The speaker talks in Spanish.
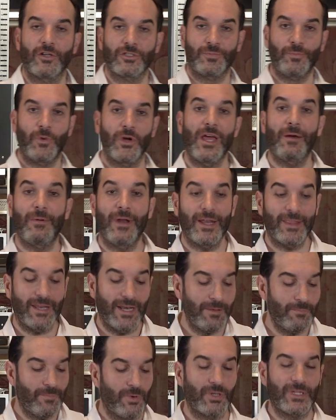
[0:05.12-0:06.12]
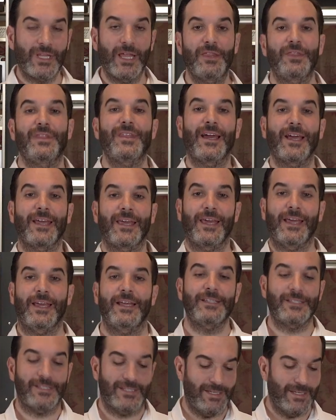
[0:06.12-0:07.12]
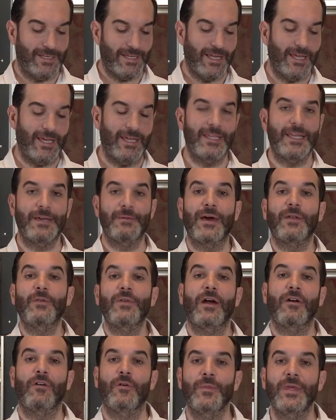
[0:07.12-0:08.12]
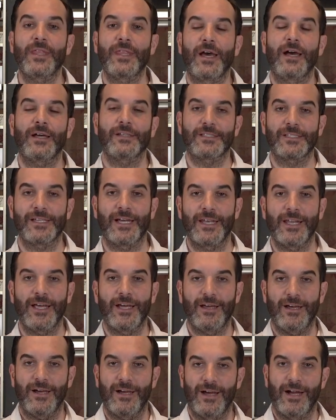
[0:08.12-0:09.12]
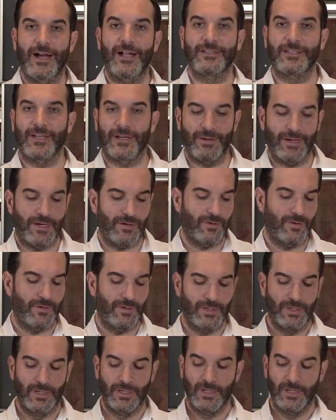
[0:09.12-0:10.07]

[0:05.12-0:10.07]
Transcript: os voy a hablar de la importancia que es eh, llevar una comida sana al trabajo.